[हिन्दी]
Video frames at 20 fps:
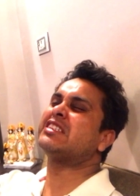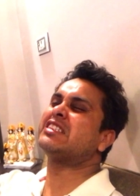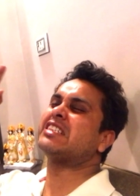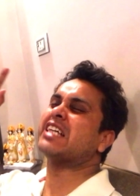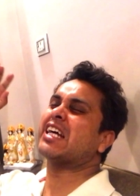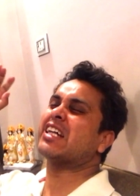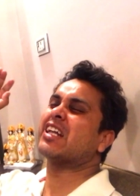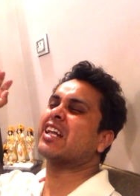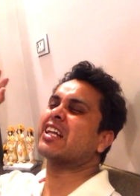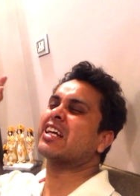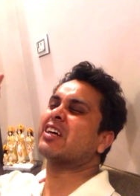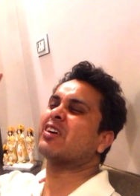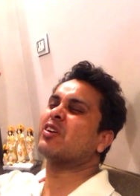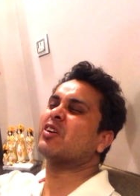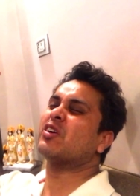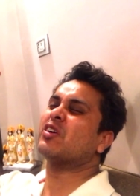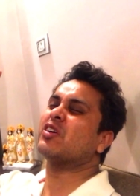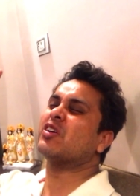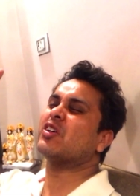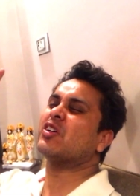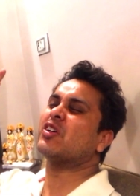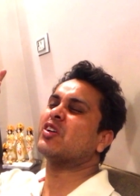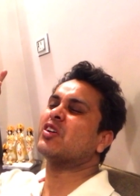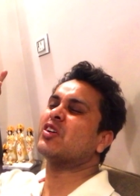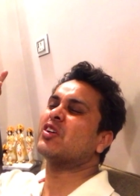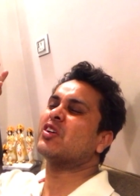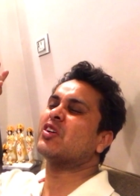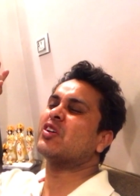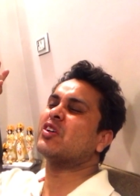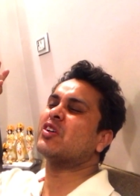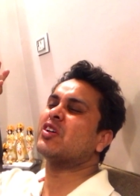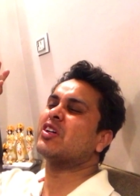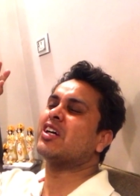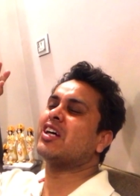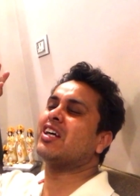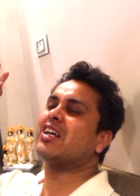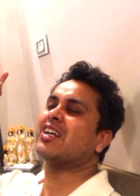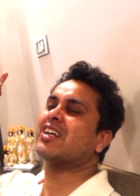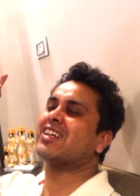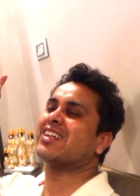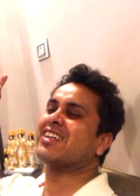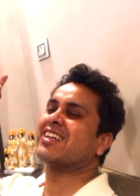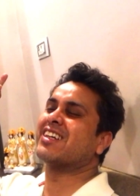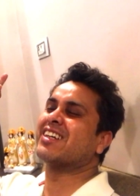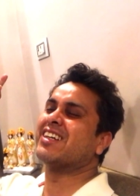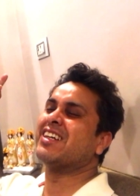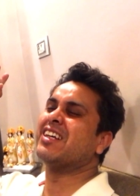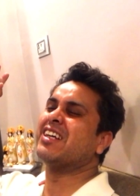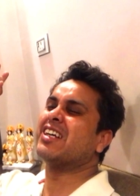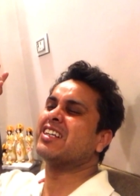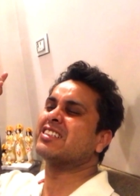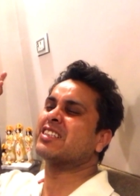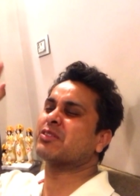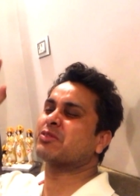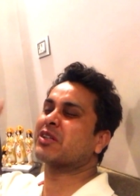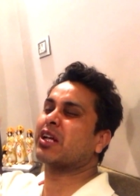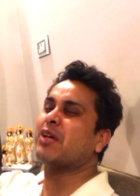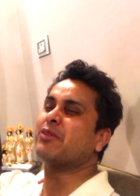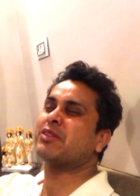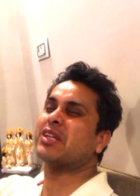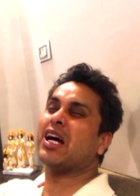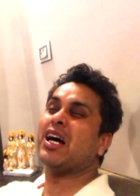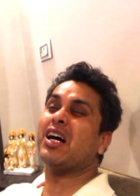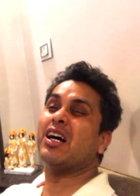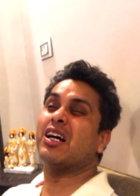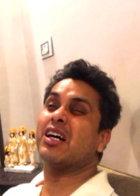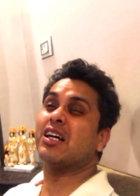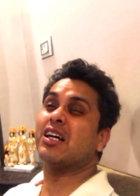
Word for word: चैनल को सब्सक्राइब क्या